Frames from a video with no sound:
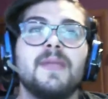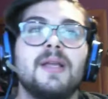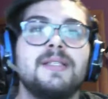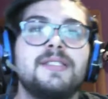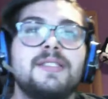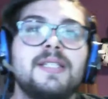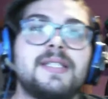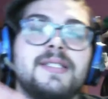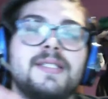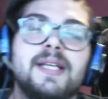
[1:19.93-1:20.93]
cioè, se
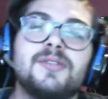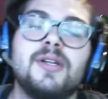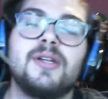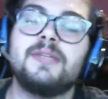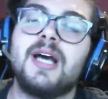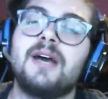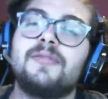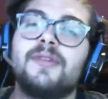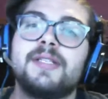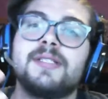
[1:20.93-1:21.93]
sai che so le
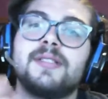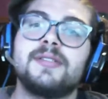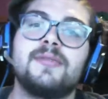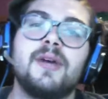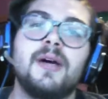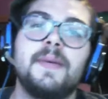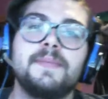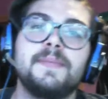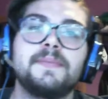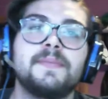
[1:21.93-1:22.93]
metafore, queste cose qua.
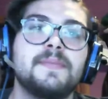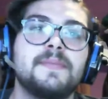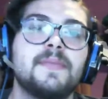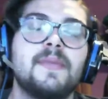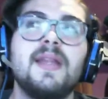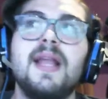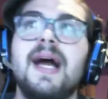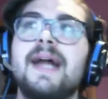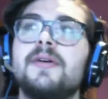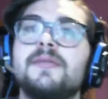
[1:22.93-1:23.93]

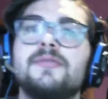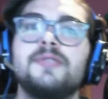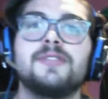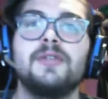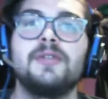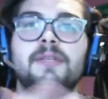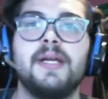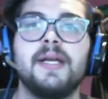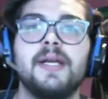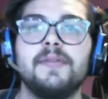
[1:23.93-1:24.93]
Ah no, tu ti ascolti
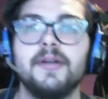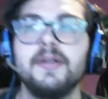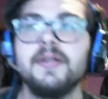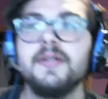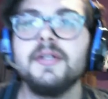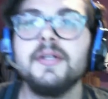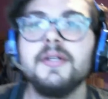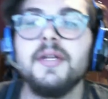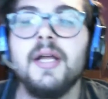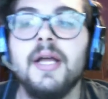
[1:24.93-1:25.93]
Briga, è vero.
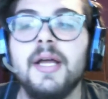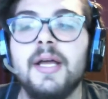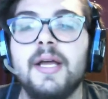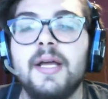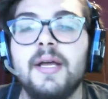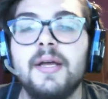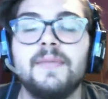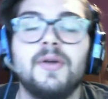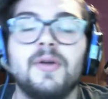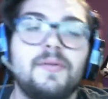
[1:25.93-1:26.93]
E...
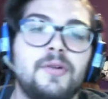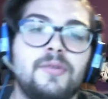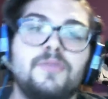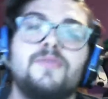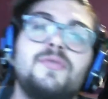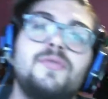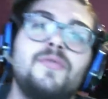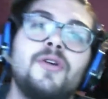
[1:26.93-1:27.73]
No, non è vero, non, non voglio